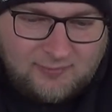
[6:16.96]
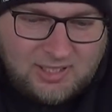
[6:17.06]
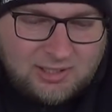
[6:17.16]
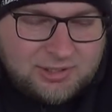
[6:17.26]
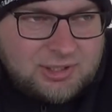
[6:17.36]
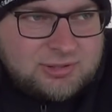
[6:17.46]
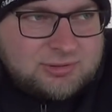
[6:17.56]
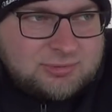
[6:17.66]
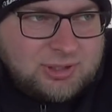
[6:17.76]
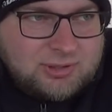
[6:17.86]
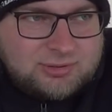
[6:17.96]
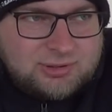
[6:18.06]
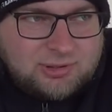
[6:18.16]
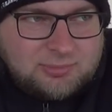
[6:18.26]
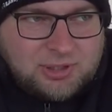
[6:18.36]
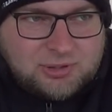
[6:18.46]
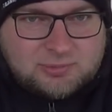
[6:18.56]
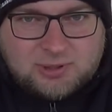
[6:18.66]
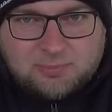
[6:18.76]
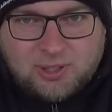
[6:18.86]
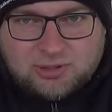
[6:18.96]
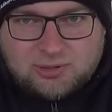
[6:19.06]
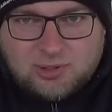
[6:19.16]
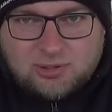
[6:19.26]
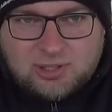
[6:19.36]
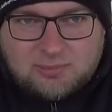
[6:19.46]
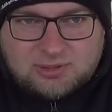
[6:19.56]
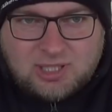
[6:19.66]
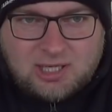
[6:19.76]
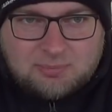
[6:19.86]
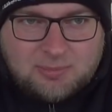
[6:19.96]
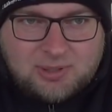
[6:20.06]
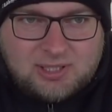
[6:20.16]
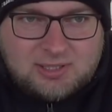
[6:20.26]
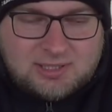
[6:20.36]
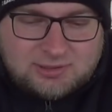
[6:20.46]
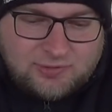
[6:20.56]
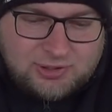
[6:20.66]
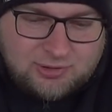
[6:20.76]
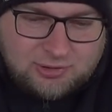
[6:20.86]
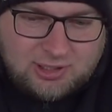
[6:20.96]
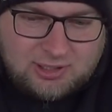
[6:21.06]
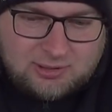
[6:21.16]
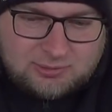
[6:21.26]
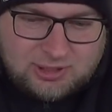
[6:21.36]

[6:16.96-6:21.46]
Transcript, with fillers: Jak i kiedy stosuję rozitol? Miesiąc przed pierwszym lotem zakrapiam jeden raz dwa tygodnie,